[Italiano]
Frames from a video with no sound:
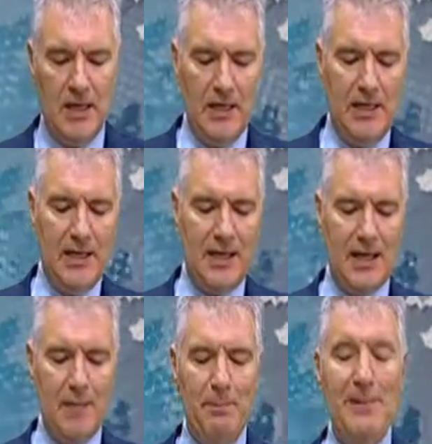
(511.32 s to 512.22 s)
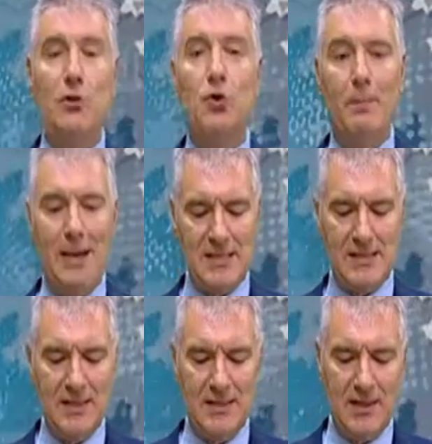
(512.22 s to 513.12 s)
Il campetto
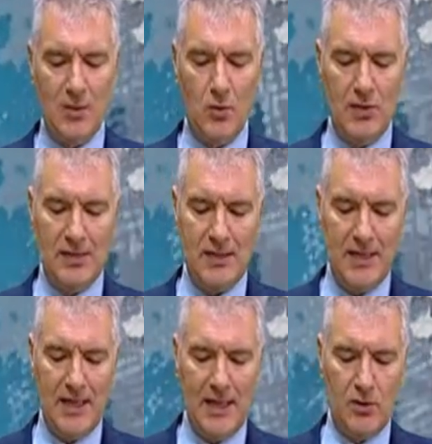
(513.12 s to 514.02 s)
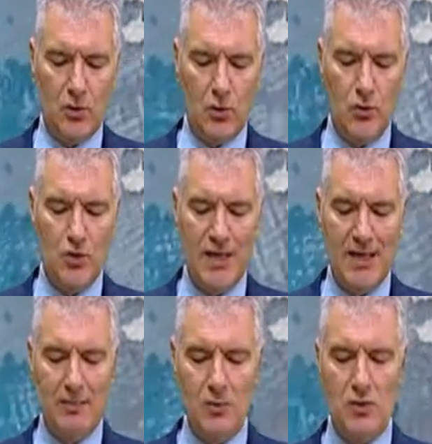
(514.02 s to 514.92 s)
basket Ancona, targato
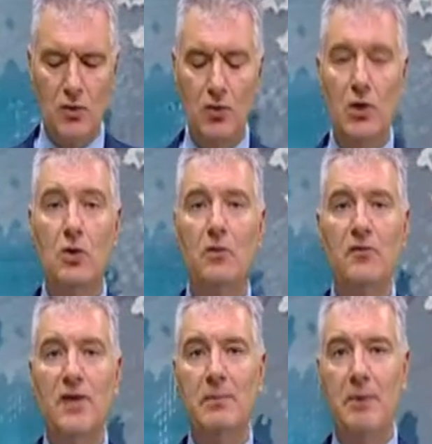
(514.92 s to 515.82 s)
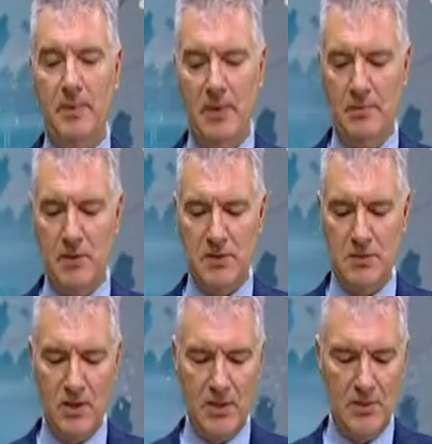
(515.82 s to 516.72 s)
Luciana Mosconi, conferma per il
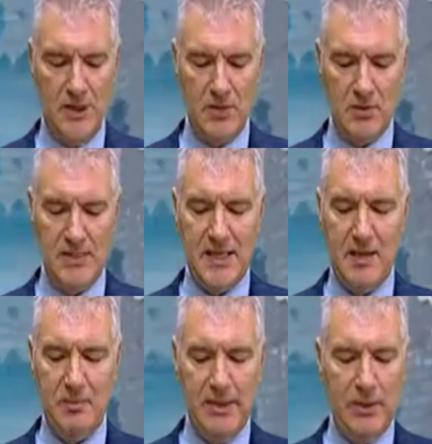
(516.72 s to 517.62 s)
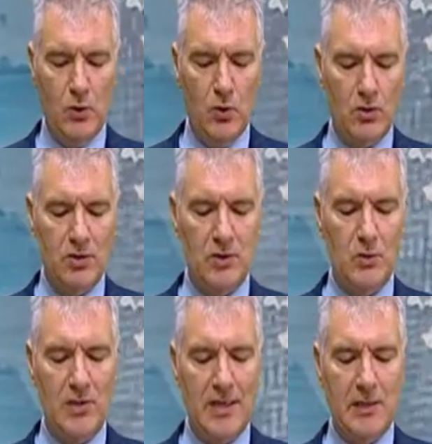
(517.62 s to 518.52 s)
prossimo campionato di Serie B il lungo
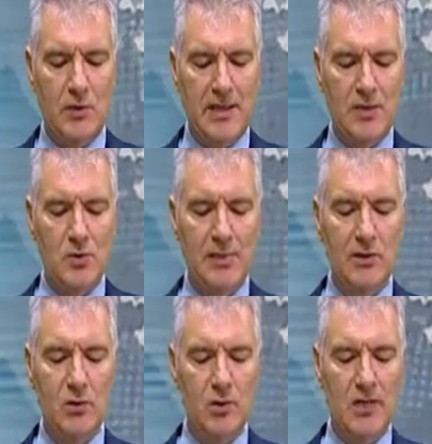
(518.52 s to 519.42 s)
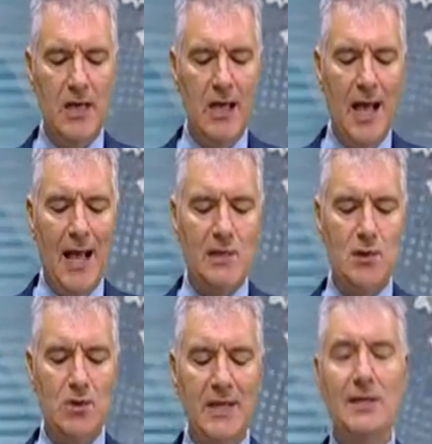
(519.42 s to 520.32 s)
31enne Lorenzo Baldoni al
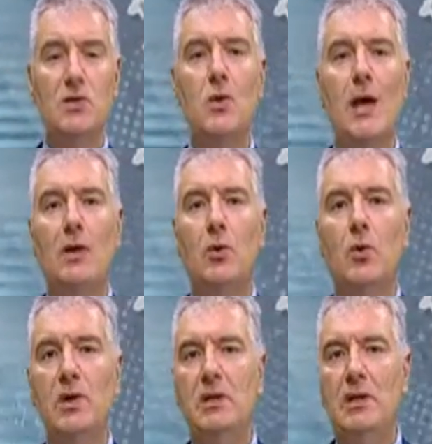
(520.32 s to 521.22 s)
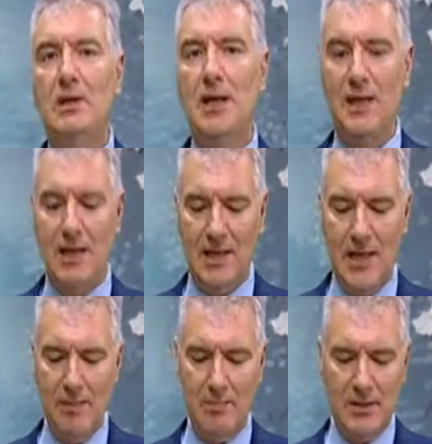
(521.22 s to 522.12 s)
suo terzo anno, quindi nel
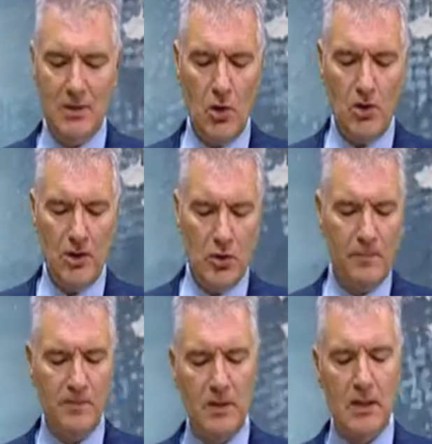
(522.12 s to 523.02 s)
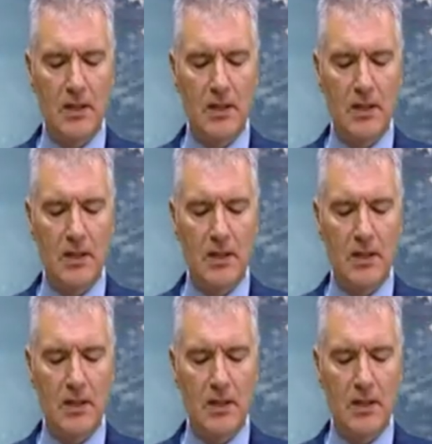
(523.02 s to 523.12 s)
club dorico.